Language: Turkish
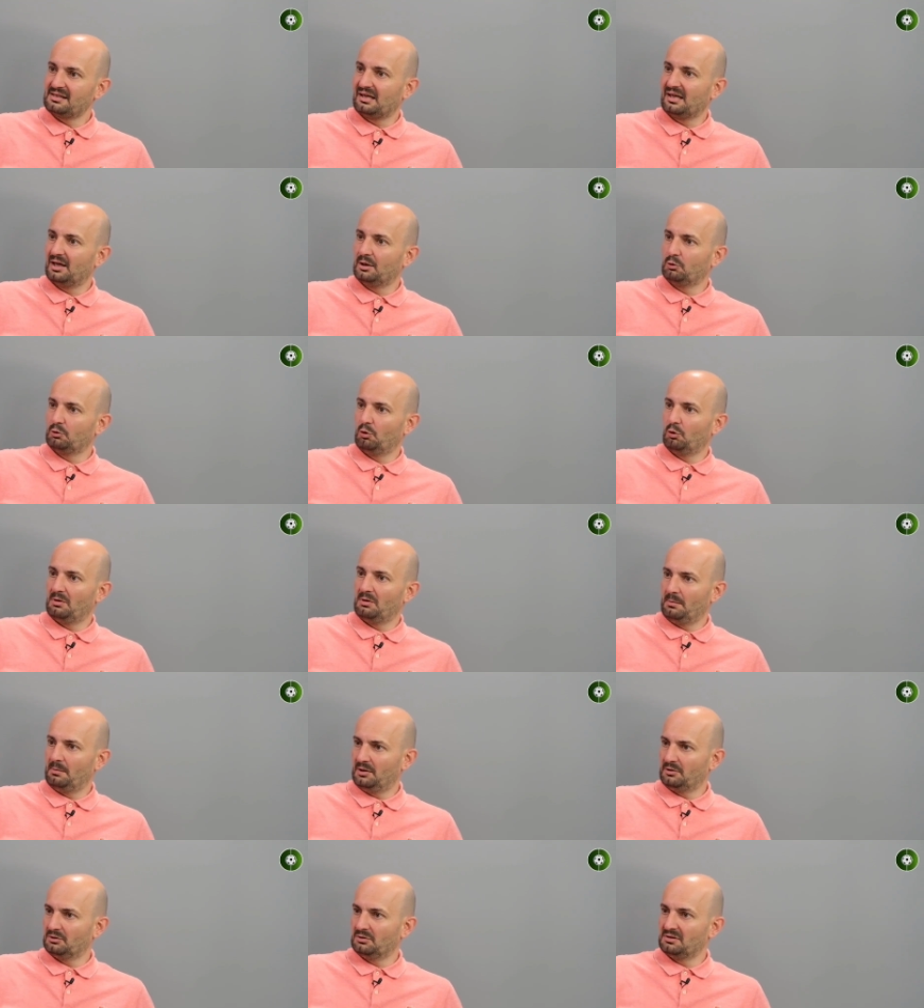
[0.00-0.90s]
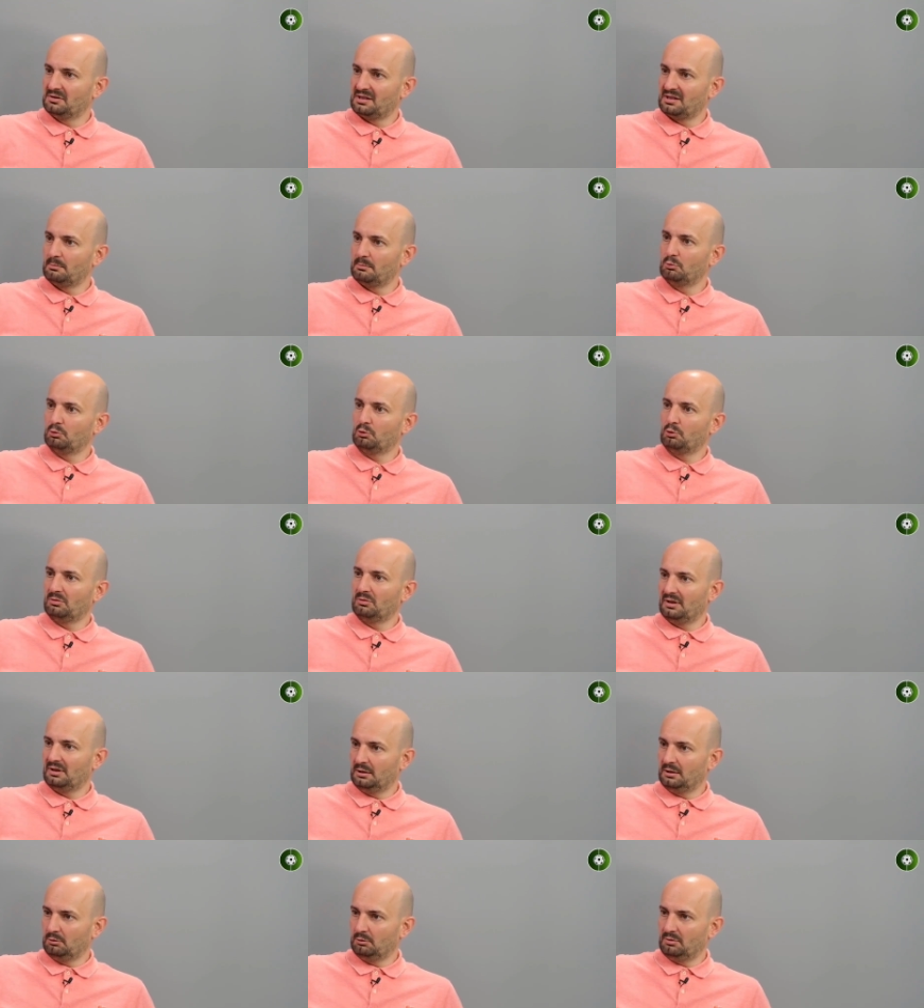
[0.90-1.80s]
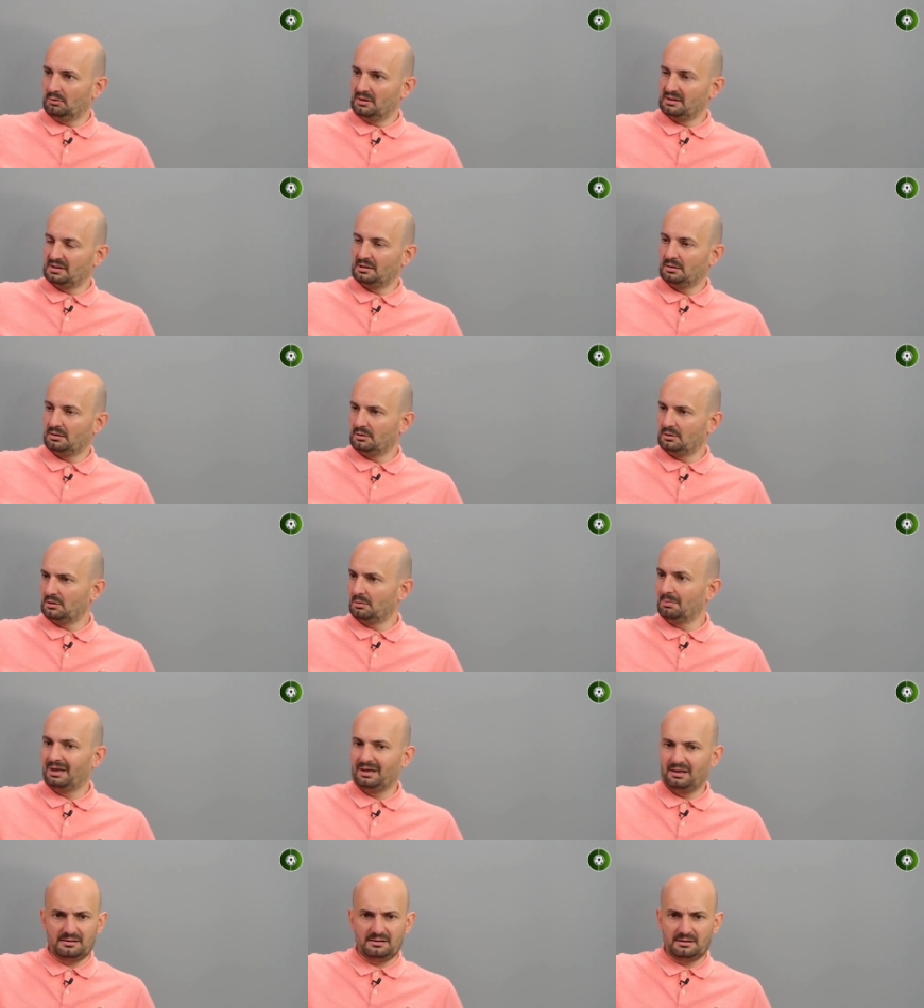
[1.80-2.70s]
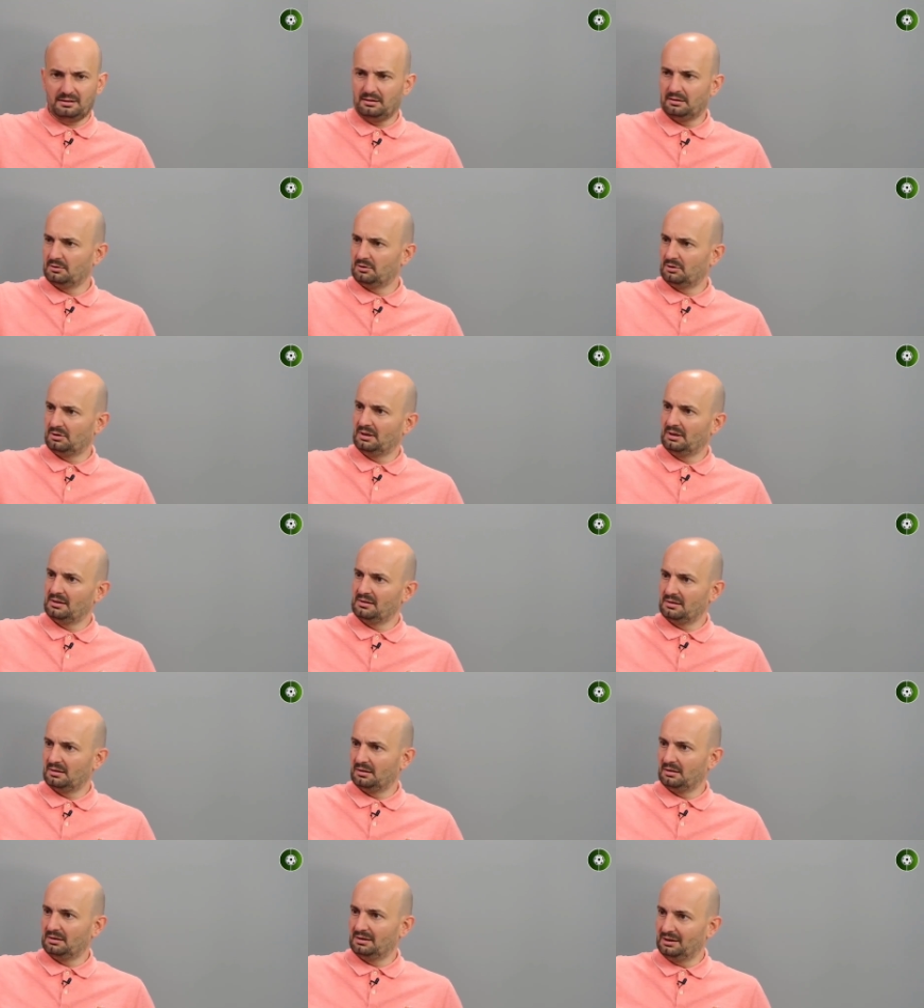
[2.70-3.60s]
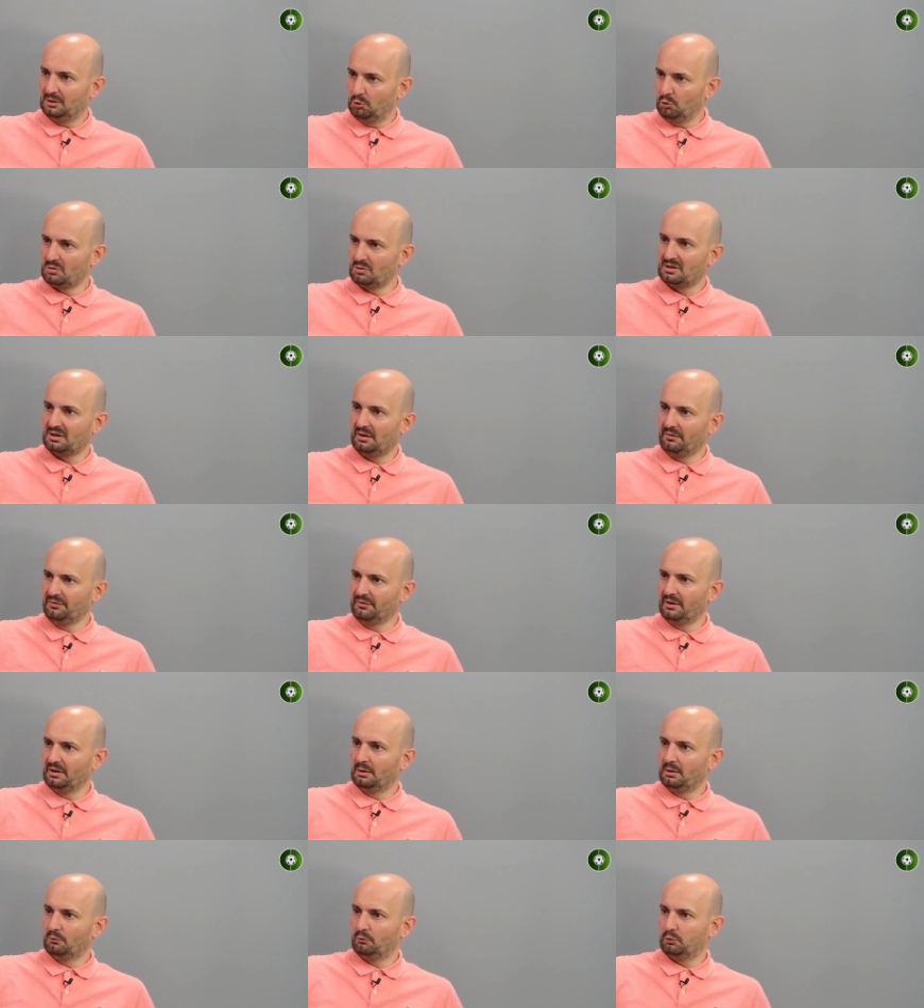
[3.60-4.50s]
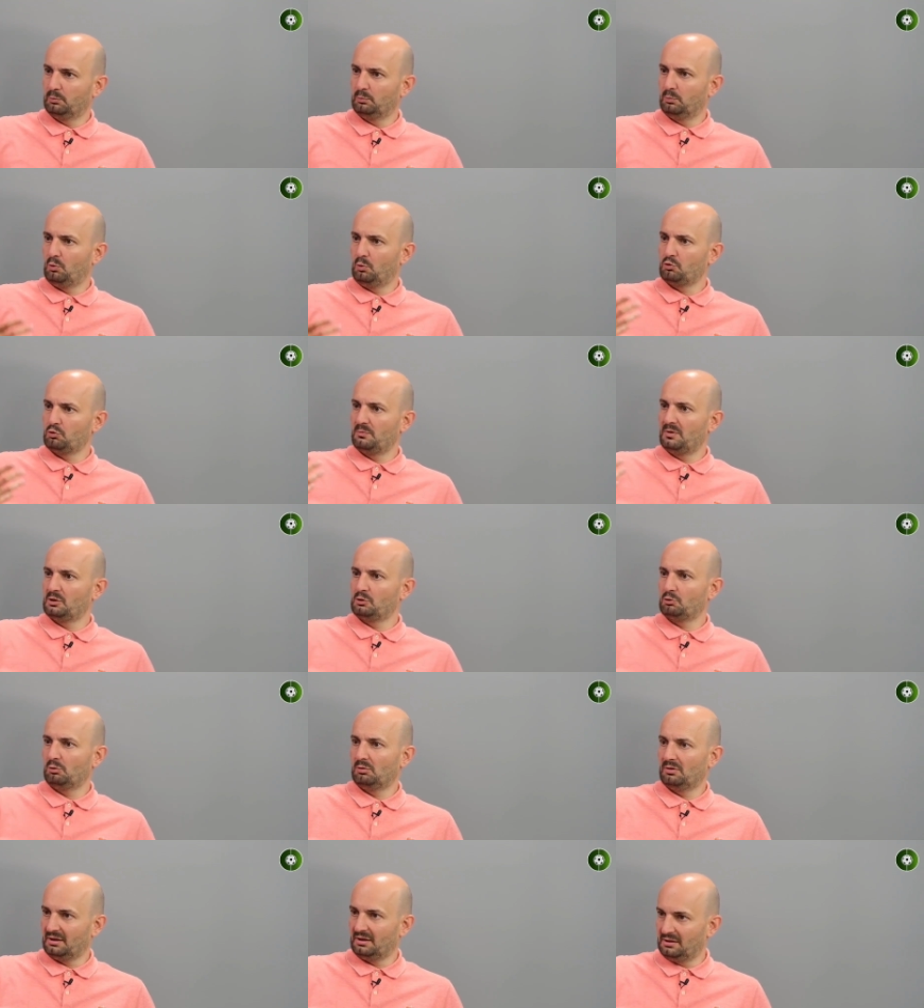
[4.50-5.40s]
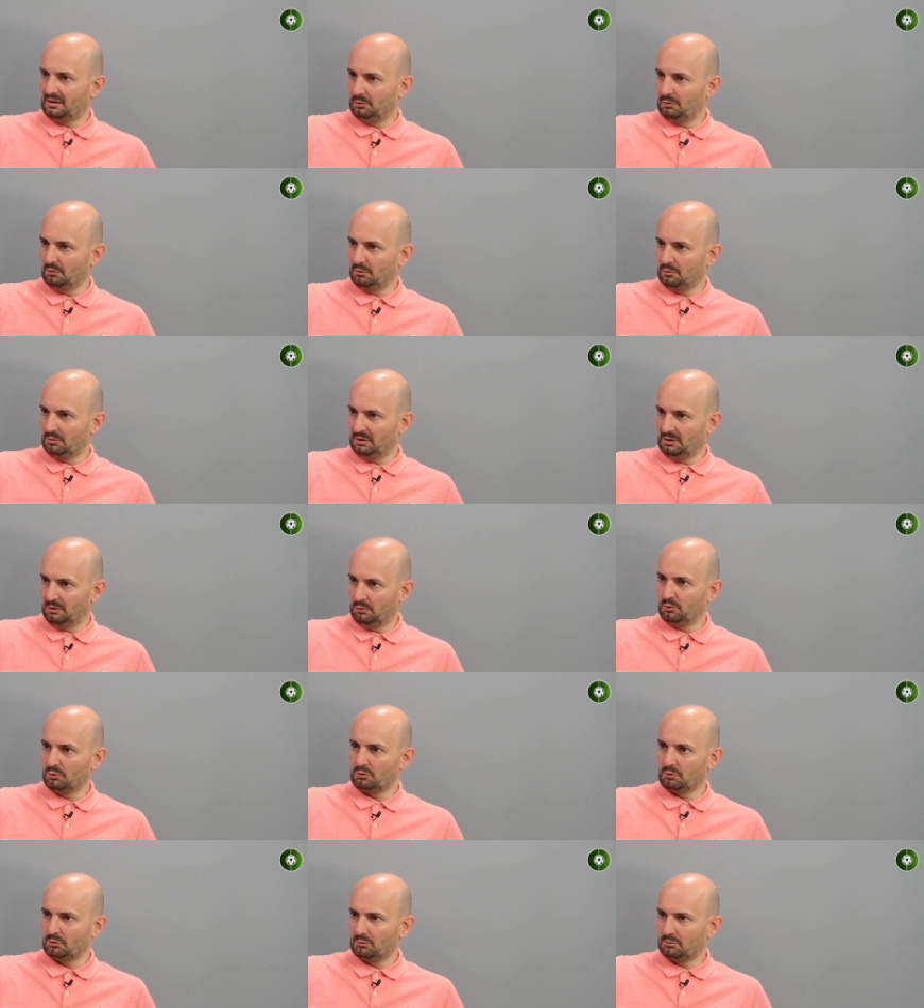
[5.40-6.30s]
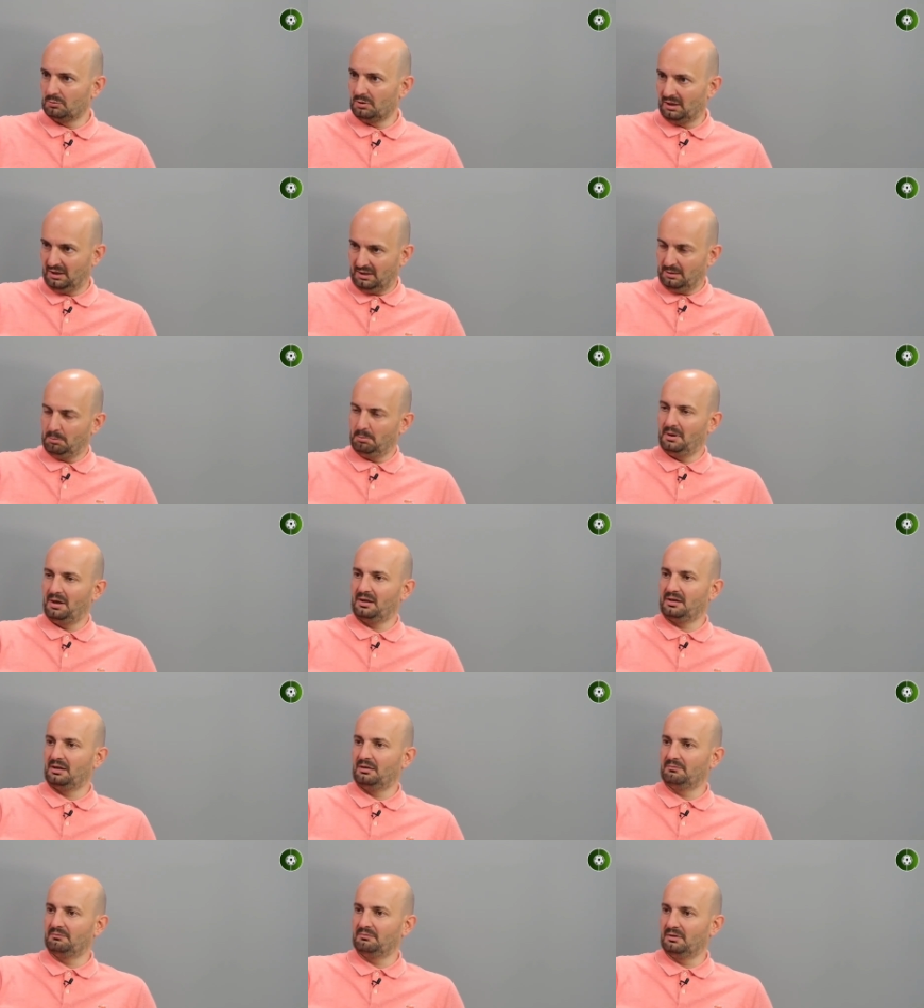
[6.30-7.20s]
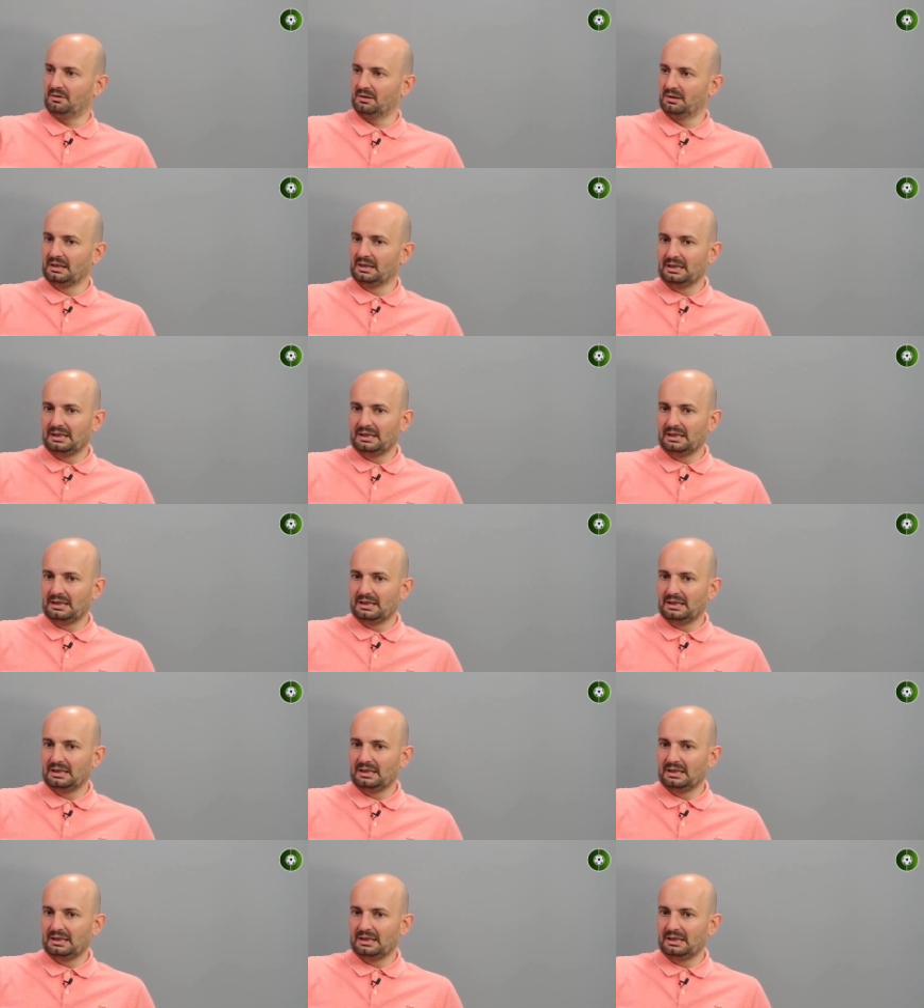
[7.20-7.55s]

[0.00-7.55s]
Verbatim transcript: zarar görmeye başladı. Sen bugün Endonezya'ya, işte Malezya'ya, işte neyse gidiyorsan futbolcu Mesut olarak gidiyor, gidiyorsun. Hala bir markan var.